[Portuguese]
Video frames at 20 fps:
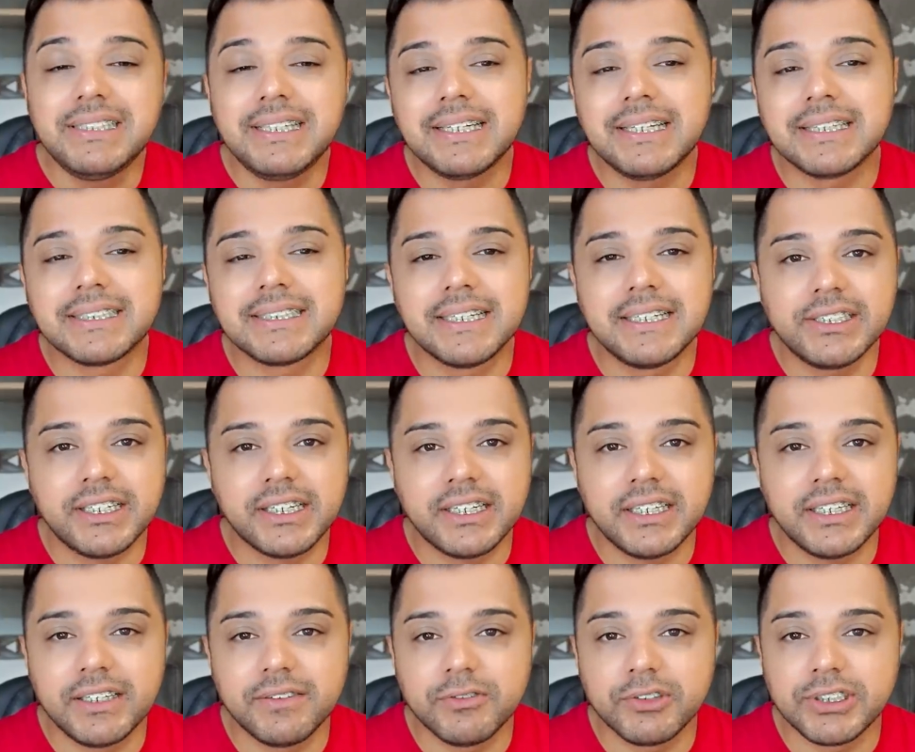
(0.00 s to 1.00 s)
interessante é
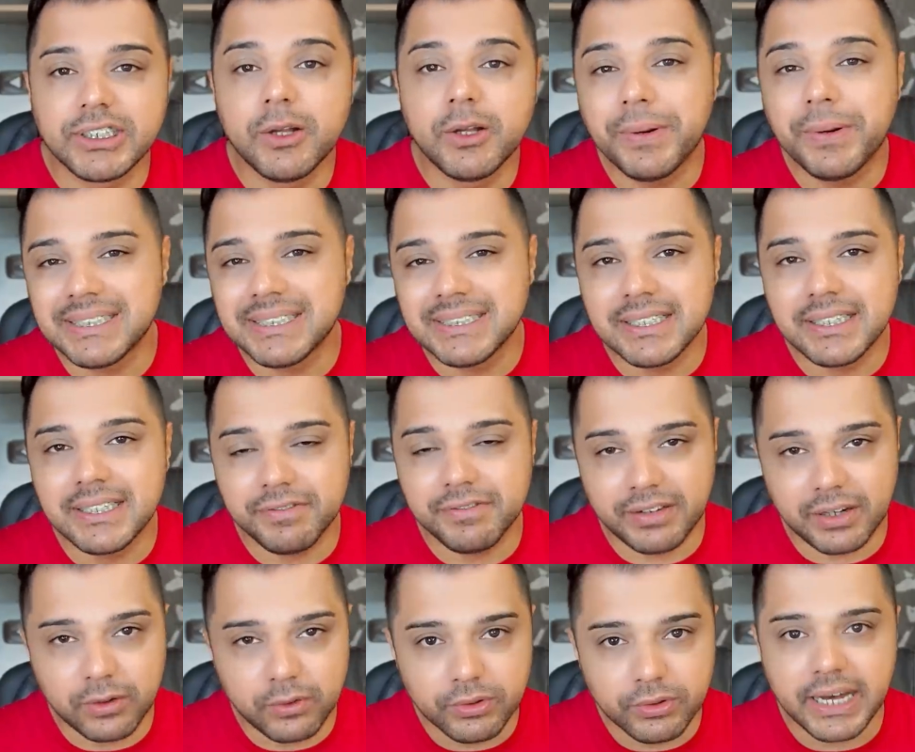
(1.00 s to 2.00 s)
que você não precisa ter
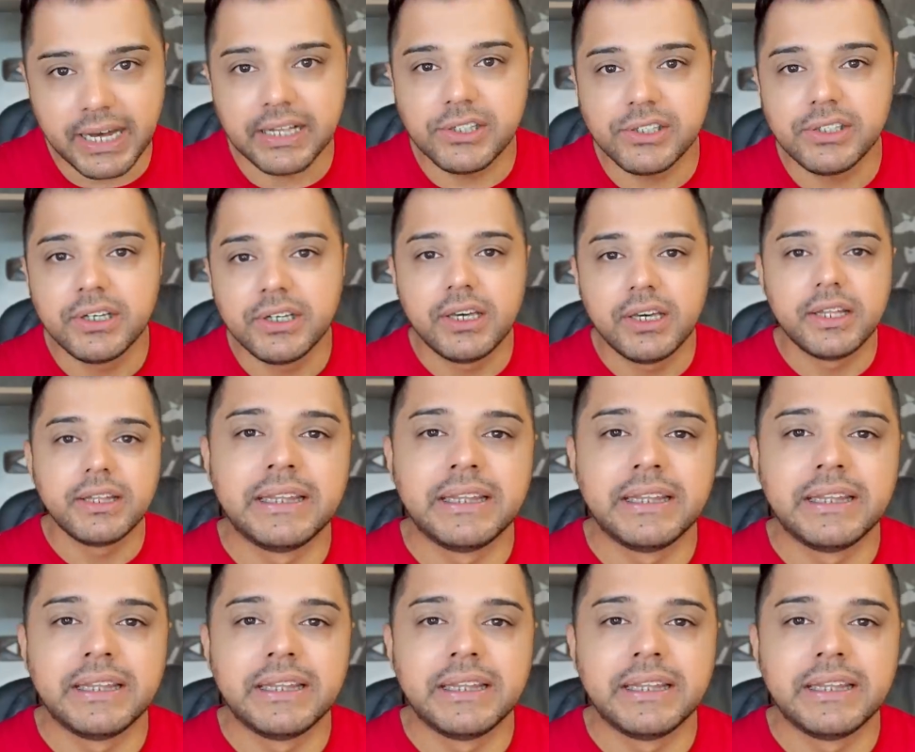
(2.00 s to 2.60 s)
faculdade,